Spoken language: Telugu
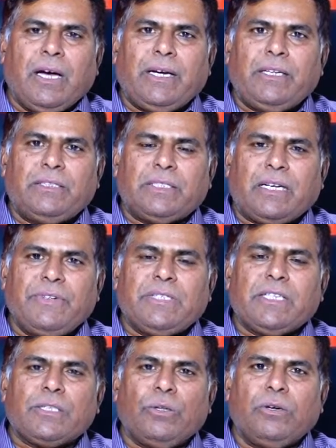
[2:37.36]
అండ్
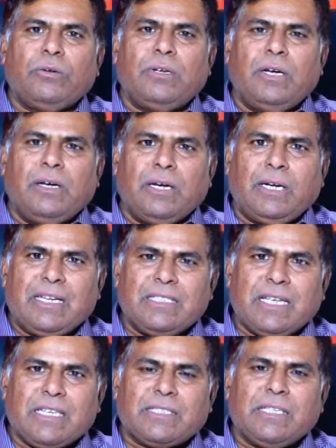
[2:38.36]
సర్వీసెస్లో
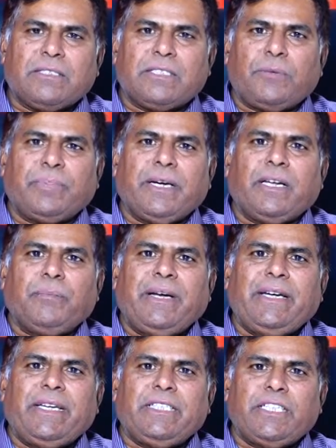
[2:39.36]
గర్ల్స్ హాస్టల్స్ సపరేట్గా
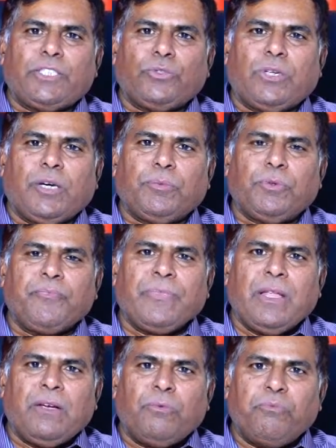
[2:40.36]
మెయింటైన్ చేస్తున్నాము
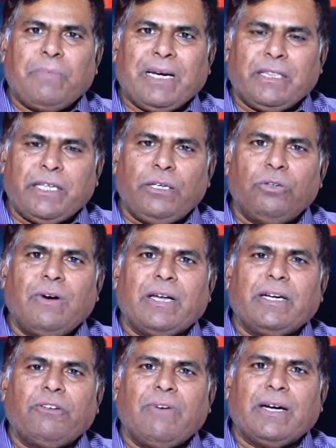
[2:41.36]
మన తెలుగు
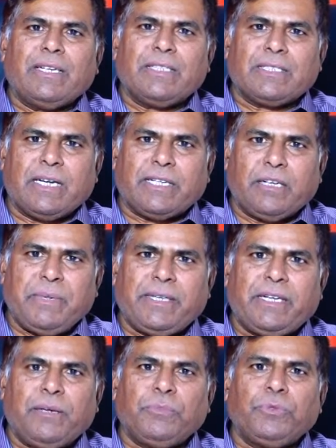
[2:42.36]
వారిని వార్డెన్స్గా అక్కడ
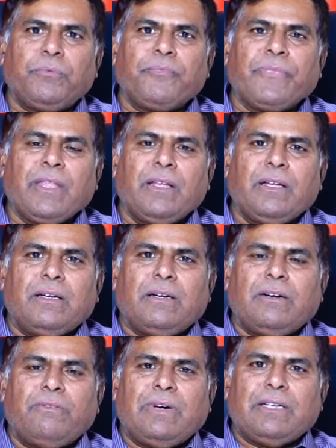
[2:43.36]
పెట్టాము
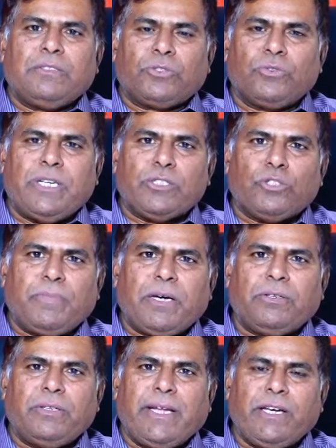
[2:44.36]
స్టూడెంట్స్తో
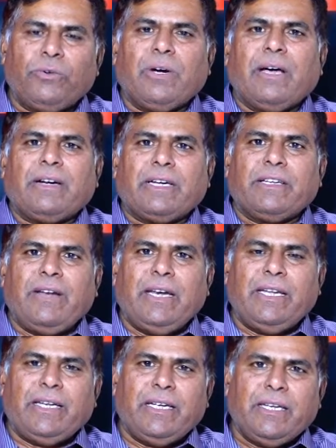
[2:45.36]
పాటు నేను కూడా అక్కడికి
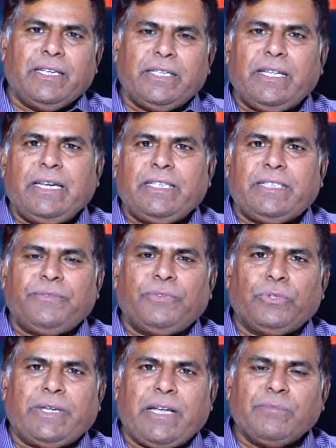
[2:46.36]
వెళ్ళి ఇయర్లీ త్రీ
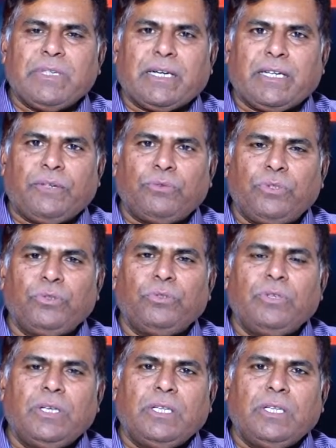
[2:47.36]
ఫోర్ టైమ్స్ అక్కడ ఉంటూ